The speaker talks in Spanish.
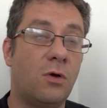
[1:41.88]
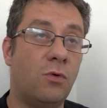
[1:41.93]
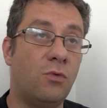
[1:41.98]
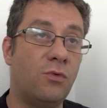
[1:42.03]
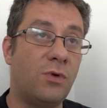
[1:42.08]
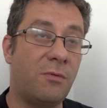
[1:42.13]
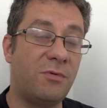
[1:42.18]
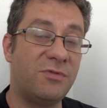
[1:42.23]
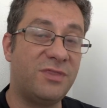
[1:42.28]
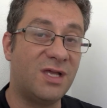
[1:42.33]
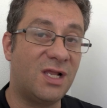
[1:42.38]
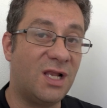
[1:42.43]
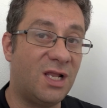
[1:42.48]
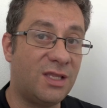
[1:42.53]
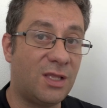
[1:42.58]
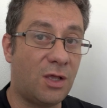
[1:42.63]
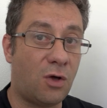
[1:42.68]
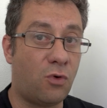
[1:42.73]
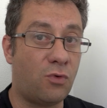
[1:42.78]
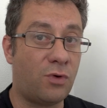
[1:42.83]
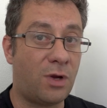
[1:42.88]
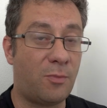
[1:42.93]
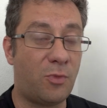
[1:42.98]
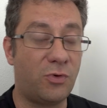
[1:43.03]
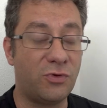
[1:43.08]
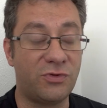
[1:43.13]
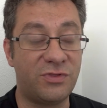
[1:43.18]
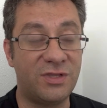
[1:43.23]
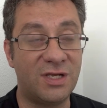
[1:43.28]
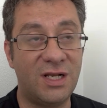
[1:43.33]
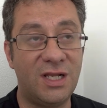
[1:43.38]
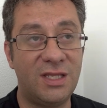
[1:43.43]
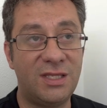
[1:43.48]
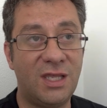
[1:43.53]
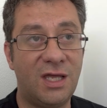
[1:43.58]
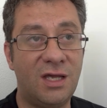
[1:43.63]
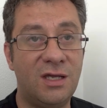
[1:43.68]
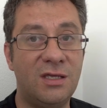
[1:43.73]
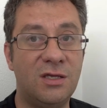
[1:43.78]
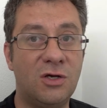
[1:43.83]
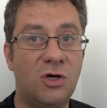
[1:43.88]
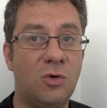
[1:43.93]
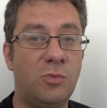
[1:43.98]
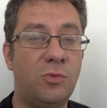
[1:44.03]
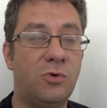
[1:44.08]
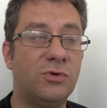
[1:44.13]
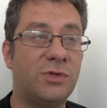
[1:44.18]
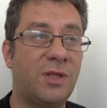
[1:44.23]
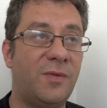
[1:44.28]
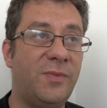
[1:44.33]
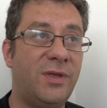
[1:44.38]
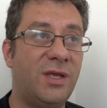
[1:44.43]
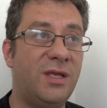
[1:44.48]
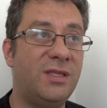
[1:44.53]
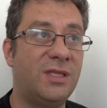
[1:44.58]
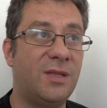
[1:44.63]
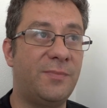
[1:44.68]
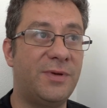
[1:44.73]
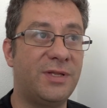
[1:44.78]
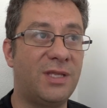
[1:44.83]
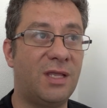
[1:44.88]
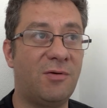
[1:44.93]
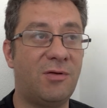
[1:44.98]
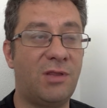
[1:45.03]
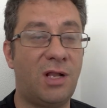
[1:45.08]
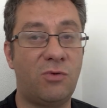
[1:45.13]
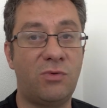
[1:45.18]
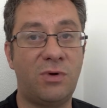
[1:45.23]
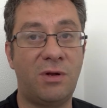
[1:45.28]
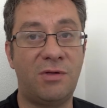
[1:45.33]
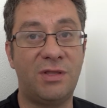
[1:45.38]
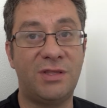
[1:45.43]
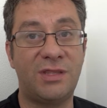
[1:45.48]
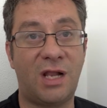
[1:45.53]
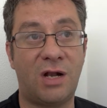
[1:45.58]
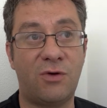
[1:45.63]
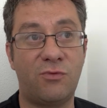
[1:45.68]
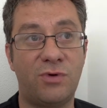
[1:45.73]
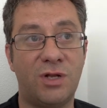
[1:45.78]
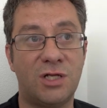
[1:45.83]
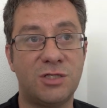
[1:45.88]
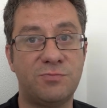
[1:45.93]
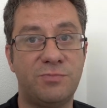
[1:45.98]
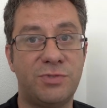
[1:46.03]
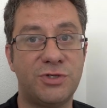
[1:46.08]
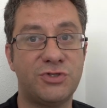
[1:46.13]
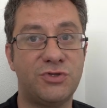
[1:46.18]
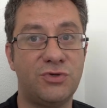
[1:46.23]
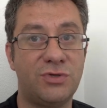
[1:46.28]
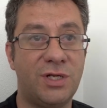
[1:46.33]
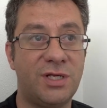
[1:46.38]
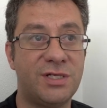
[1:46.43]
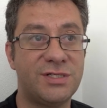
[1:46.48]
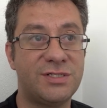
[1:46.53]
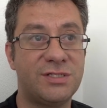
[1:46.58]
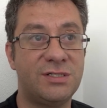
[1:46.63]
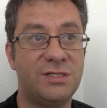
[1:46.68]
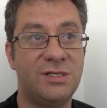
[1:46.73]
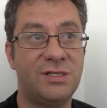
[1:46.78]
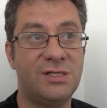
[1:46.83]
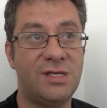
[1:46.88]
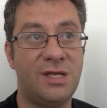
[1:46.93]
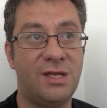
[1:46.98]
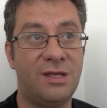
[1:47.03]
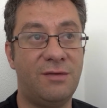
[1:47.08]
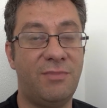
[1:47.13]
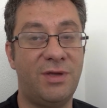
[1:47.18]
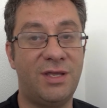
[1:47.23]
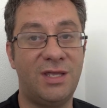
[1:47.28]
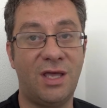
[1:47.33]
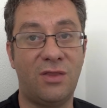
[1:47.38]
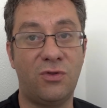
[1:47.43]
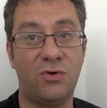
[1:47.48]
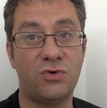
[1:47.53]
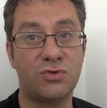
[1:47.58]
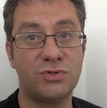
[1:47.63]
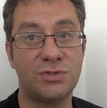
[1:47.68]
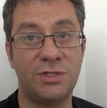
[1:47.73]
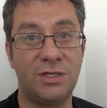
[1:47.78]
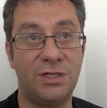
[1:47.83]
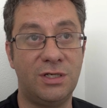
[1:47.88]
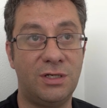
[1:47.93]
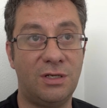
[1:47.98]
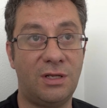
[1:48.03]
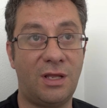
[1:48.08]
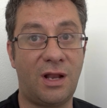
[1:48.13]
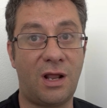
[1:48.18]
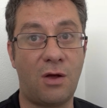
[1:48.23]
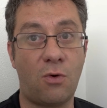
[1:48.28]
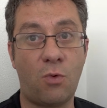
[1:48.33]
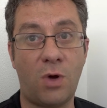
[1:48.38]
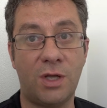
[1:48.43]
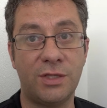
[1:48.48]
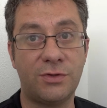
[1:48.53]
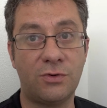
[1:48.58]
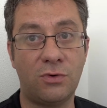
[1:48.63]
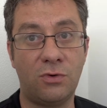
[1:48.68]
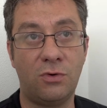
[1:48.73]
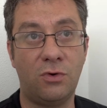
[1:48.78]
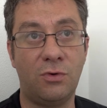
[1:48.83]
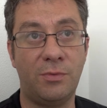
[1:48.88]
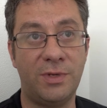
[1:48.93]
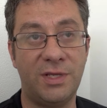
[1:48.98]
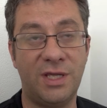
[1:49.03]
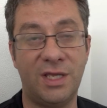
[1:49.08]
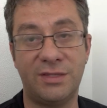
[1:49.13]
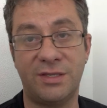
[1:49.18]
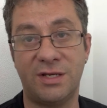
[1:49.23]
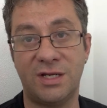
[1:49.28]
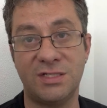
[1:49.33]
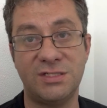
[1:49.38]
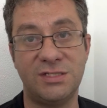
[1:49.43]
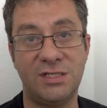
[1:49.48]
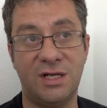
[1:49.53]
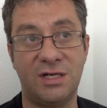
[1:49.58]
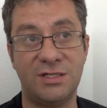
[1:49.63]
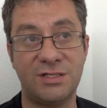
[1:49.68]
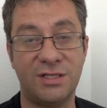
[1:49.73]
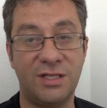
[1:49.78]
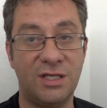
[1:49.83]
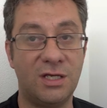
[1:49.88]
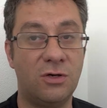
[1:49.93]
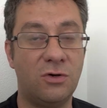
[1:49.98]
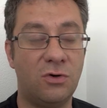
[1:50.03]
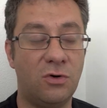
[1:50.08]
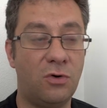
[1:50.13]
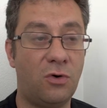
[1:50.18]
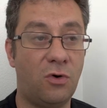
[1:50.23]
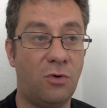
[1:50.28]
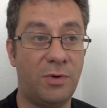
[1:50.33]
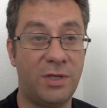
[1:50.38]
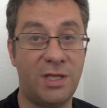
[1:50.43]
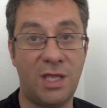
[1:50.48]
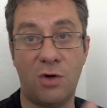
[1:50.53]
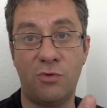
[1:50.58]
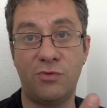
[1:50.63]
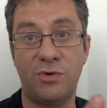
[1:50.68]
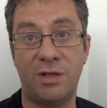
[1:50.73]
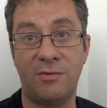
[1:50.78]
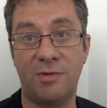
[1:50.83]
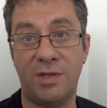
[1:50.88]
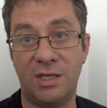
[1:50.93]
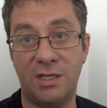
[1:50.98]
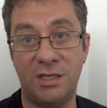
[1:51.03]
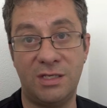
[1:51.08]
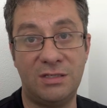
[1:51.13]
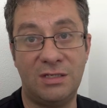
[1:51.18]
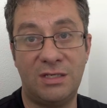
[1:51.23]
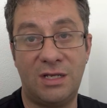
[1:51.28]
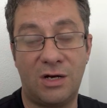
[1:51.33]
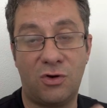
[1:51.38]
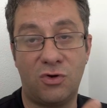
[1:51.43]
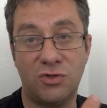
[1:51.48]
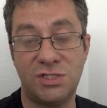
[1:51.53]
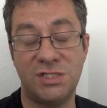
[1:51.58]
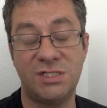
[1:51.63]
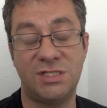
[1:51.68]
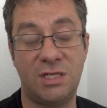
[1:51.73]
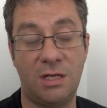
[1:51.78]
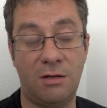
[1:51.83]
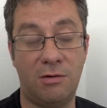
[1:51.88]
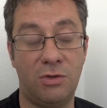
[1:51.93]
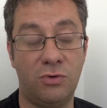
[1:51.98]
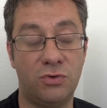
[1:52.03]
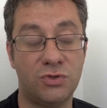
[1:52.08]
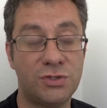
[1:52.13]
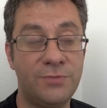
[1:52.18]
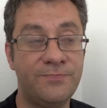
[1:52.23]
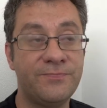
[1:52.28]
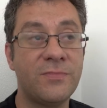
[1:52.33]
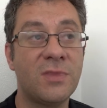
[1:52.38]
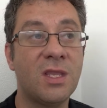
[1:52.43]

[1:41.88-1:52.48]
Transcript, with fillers: una bicicleta o una motocicleta y como también interpretaba alguna vez algunas personas eh, veía dos y eran cuatro, o veía tres y eran cinco, o veía una y, el coche enseñaba dos.